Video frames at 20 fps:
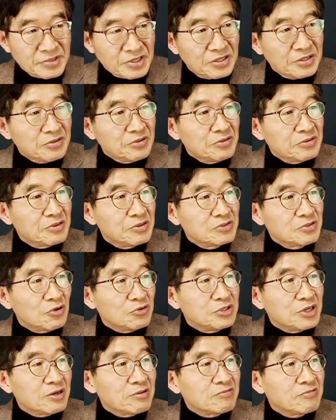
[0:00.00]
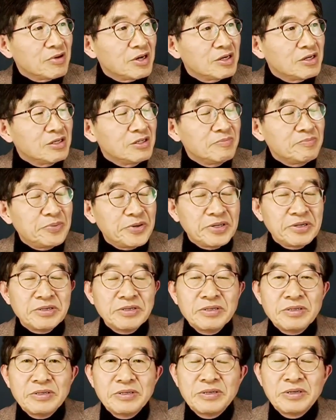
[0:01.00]
그리고 조작과
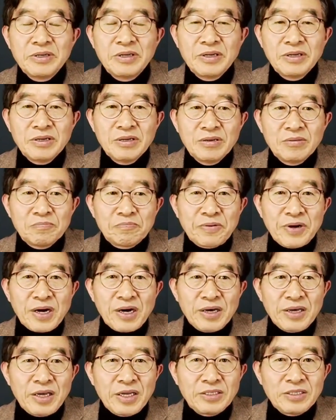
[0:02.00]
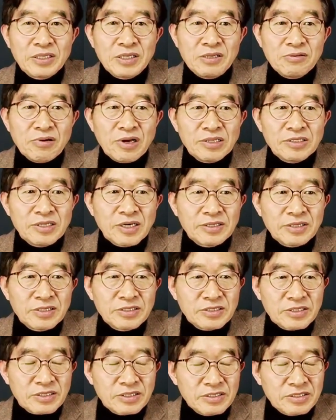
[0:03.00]
은폐를 파헤치려고 하는
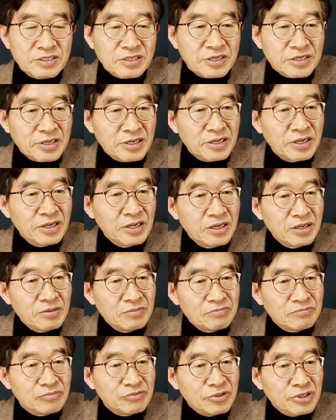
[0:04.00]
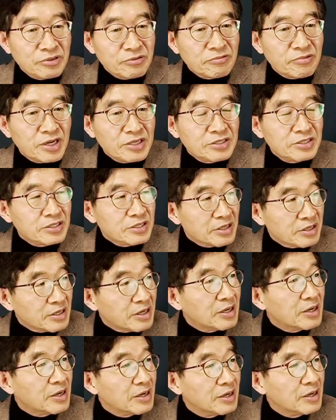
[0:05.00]
자들을 철저하게
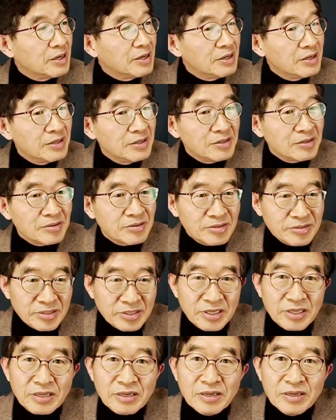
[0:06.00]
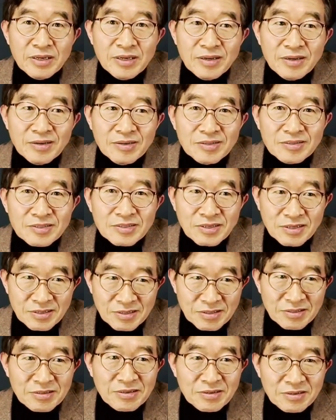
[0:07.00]
무력화시켜라. 그들이
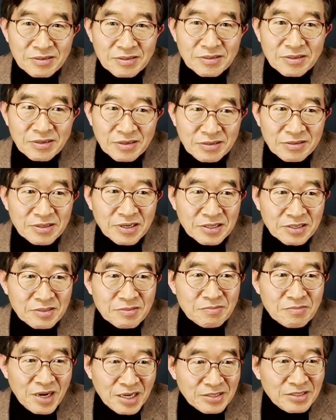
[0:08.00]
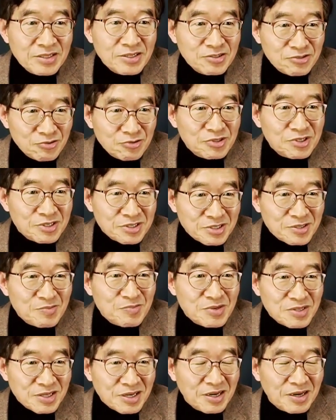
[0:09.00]
선거를 결과를 만들 수 있는
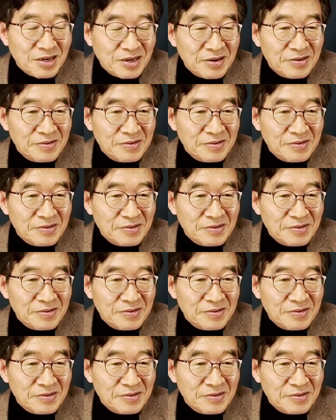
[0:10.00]
겁니다.